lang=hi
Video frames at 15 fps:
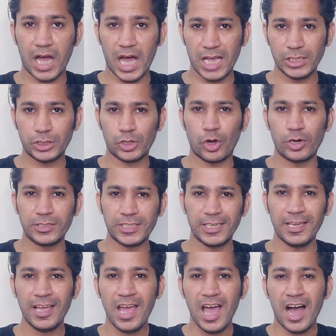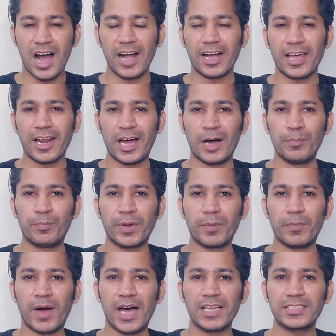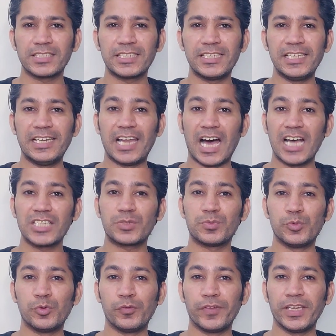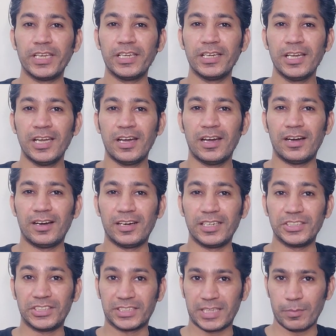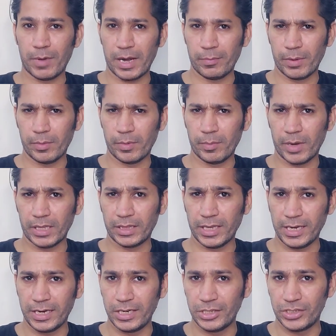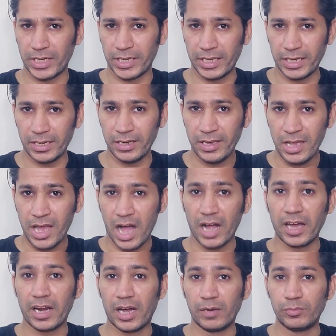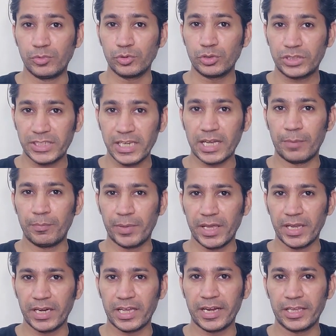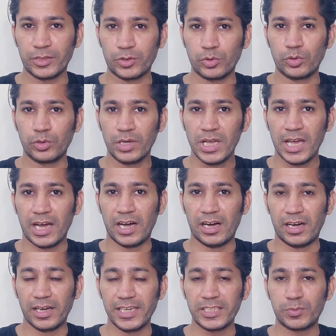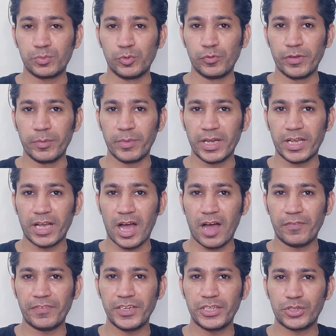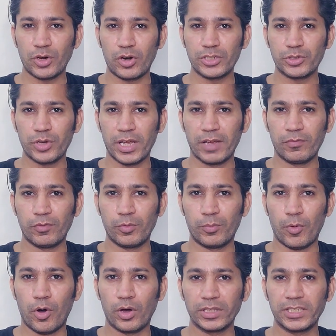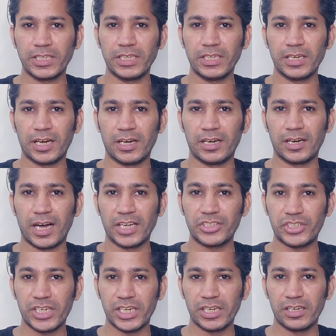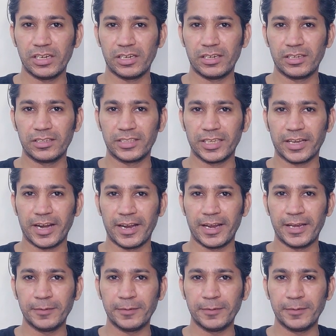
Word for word: ख़ास तौर से अगर हम प्रकाश की लास्ट मूवी जिसके बारे में हमें बात नहीं करनी चाहिए अगर हम उससे कंपेयर करें तो आ, इस मूवी में काफ़ी शॉट्स जो हैं वो बहुत ही आ, अच्छे आ, दिख रहे